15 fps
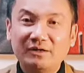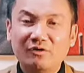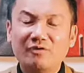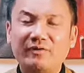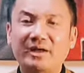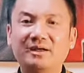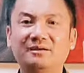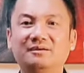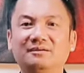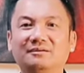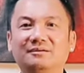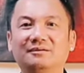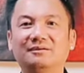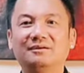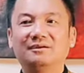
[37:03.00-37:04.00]
luôn quý vị
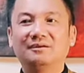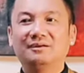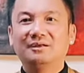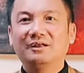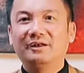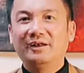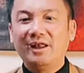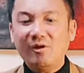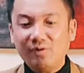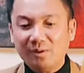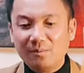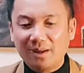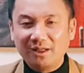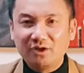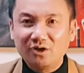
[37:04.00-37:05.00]
nếu như
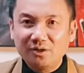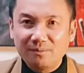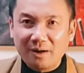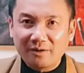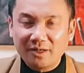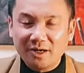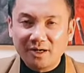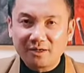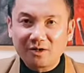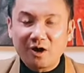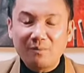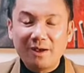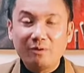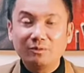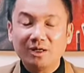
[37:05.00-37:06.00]
mình chưa bao giờ có
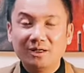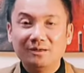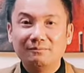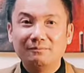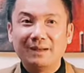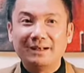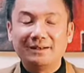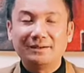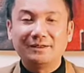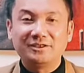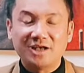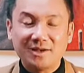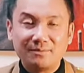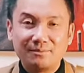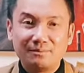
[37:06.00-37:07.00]
bị ung thư mình
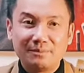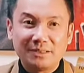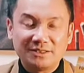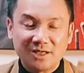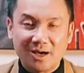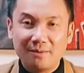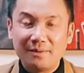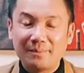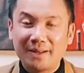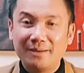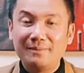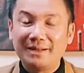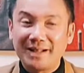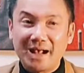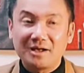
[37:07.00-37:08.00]
sợ mình sợ mình bị
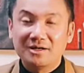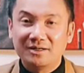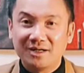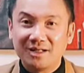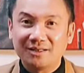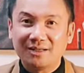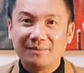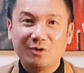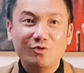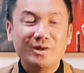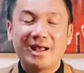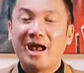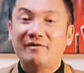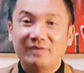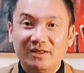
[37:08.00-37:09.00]
mình ngăn ngừa đó thì mình uống
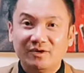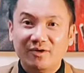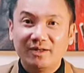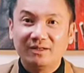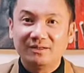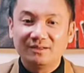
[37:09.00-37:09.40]
ngày hai viên thôi